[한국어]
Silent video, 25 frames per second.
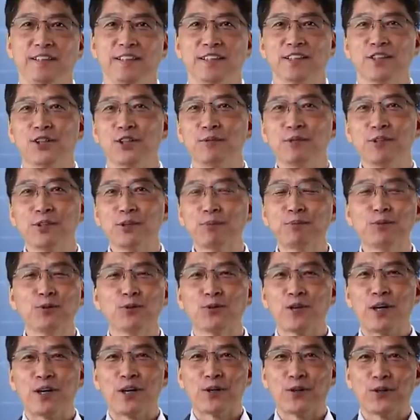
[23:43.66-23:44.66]
그럼에도
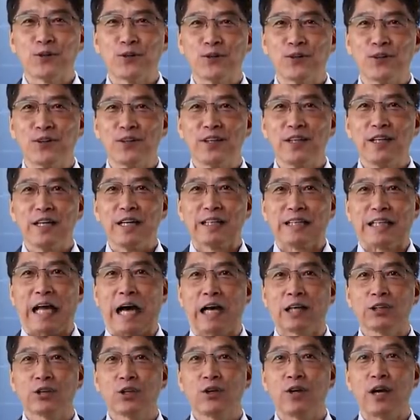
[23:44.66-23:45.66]
불구하고
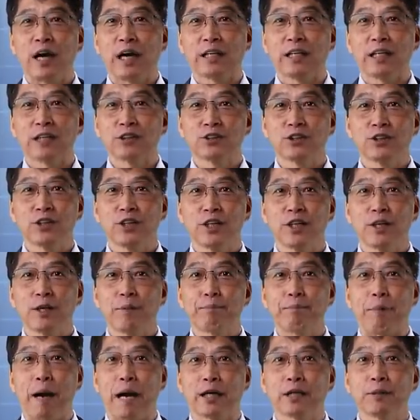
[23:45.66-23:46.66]
단어
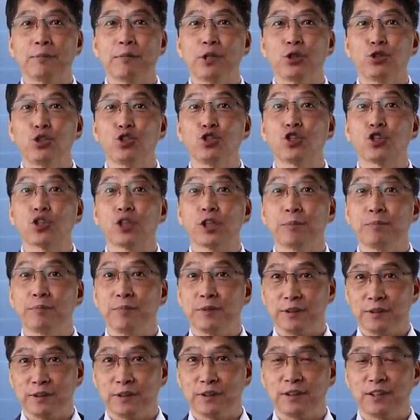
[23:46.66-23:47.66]
안에서의 발음의 뒤섞임
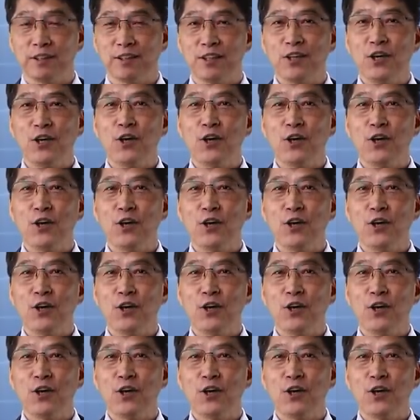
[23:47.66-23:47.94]
등